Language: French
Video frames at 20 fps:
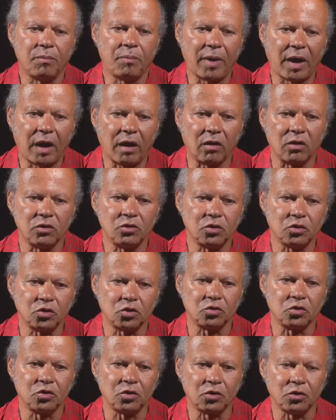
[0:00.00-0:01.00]
part
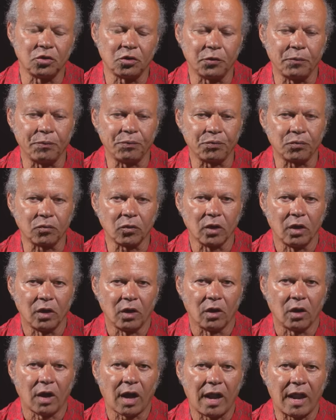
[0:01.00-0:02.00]
de,
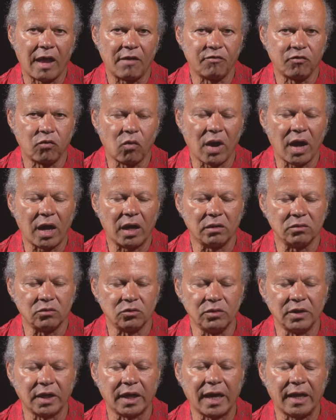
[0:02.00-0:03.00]
à la fois
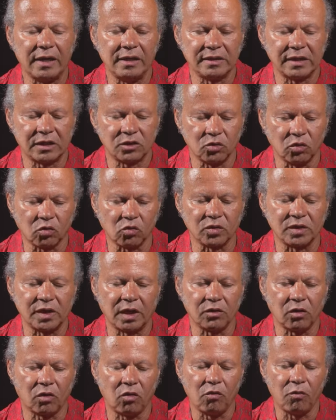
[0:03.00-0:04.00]
d'une réalisation concernant